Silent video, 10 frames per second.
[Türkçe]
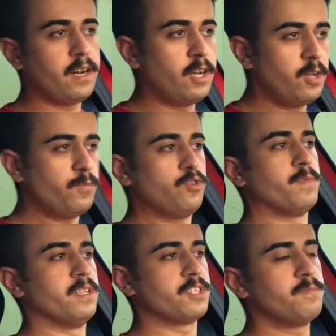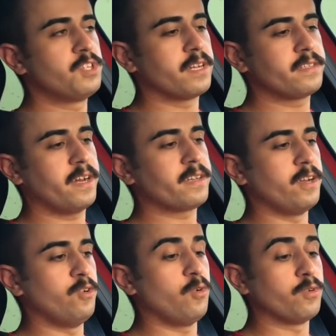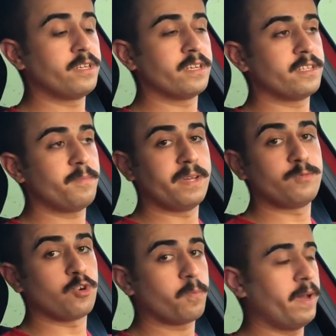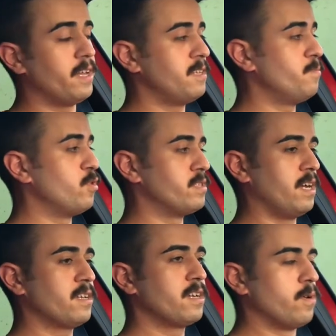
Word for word: alüminyum alaşım jantlar geliyor. Onun yanında benim çok beğendiğim bir özellik